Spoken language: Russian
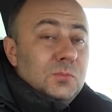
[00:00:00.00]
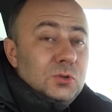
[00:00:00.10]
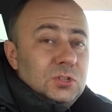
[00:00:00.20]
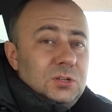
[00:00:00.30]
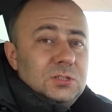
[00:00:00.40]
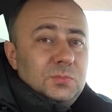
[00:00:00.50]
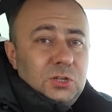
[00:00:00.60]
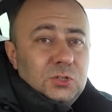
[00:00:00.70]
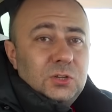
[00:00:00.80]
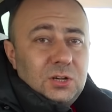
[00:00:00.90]
можно ли
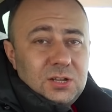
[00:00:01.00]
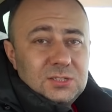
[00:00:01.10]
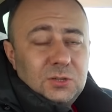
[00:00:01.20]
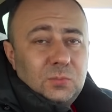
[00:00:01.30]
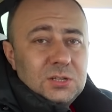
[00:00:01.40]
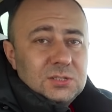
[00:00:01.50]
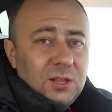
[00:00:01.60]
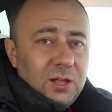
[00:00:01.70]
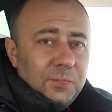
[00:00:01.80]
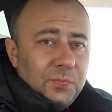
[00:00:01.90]
смешивать разные
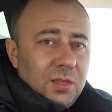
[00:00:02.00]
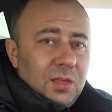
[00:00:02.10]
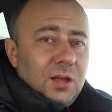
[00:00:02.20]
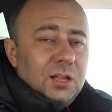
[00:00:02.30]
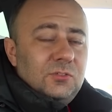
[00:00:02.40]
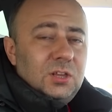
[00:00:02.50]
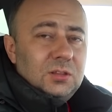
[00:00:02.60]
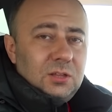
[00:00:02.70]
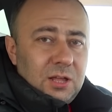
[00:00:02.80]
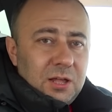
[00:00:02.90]
масла?
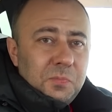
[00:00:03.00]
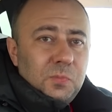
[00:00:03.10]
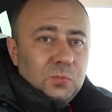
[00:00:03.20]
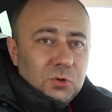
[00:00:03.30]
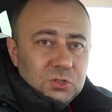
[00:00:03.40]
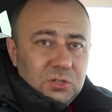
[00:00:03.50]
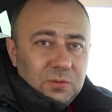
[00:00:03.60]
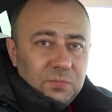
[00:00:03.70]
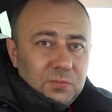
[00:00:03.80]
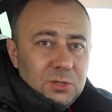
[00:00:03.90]
Ответ «да»,
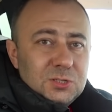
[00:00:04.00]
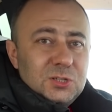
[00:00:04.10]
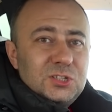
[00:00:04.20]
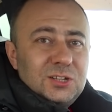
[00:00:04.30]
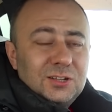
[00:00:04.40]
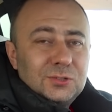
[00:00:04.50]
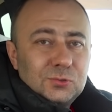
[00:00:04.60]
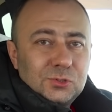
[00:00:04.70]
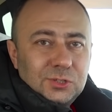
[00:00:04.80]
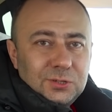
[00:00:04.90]
можно, если сильно
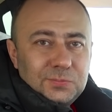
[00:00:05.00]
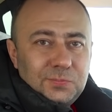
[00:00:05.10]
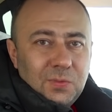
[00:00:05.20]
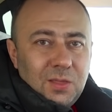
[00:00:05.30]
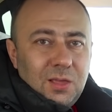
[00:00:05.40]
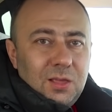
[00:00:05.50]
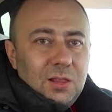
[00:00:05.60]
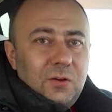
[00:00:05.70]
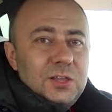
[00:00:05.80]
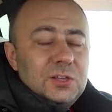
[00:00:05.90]
нужно.
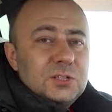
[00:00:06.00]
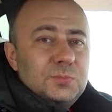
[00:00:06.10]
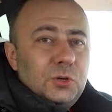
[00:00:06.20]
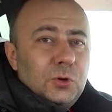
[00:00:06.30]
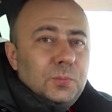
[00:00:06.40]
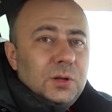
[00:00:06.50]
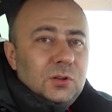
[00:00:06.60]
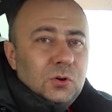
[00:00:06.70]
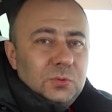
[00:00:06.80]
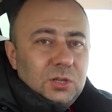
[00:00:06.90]
Давайте разберем
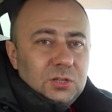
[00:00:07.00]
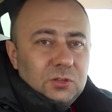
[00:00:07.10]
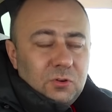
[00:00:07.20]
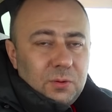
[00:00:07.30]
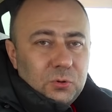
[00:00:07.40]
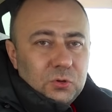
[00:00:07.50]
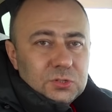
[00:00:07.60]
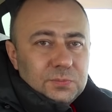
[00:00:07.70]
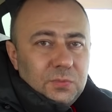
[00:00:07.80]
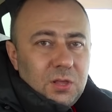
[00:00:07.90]
подробнее этот
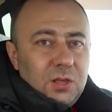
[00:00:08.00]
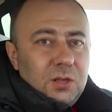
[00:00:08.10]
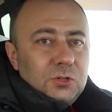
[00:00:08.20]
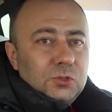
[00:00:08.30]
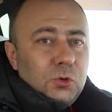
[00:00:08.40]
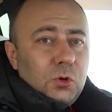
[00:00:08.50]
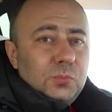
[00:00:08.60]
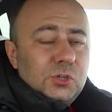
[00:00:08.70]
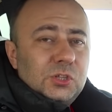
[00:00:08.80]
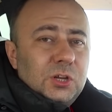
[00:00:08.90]
вопрос. Что
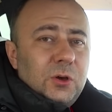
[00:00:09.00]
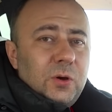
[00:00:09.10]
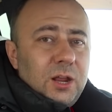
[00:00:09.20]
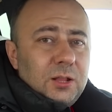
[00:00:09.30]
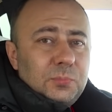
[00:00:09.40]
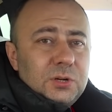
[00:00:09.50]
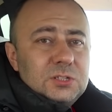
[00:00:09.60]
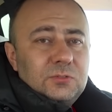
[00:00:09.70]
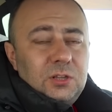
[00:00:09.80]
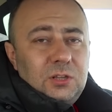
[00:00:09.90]
обычно говорят
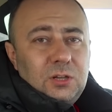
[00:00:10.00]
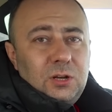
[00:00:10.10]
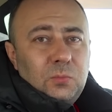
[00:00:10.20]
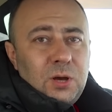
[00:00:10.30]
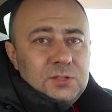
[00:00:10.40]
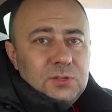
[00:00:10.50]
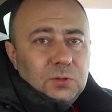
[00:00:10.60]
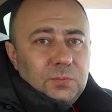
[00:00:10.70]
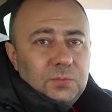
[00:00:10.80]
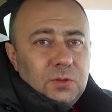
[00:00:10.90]
производители
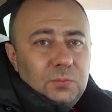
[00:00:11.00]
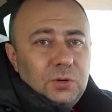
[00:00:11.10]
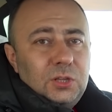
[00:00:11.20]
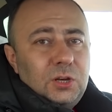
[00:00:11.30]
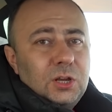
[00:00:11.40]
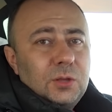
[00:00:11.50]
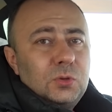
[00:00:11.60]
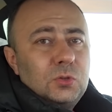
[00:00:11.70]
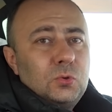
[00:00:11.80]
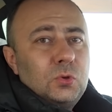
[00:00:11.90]
масел? Мы не
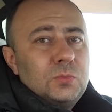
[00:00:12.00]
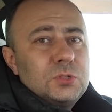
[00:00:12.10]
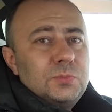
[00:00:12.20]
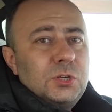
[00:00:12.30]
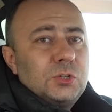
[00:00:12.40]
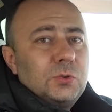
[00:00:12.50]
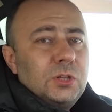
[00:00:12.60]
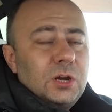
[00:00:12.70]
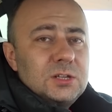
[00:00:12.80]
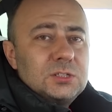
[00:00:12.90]
рекомендуем
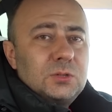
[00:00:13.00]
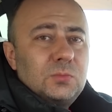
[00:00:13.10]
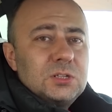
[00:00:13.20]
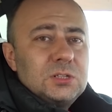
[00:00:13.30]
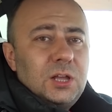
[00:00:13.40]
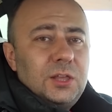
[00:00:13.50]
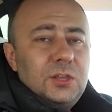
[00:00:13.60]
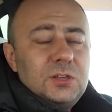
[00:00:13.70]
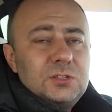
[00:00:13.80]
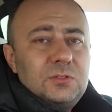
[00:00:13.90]
смешивать разные масла,
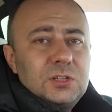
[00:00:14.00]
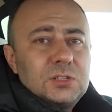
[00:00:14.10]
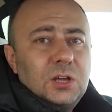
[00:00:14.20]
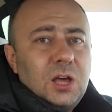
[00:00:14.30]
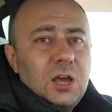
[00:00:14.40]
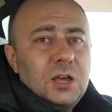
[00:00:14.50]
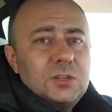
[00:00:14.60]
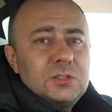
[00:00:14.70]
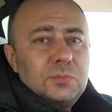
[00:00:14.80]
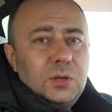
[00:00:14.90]
неизвестно, как
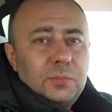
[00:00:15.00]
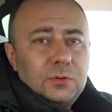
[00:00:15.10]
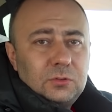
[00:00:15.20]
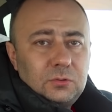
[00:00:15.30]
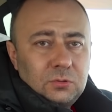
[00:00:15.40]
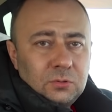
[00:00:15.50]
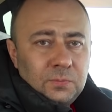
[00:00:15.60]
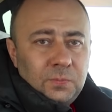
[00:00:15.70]
они себя поведут.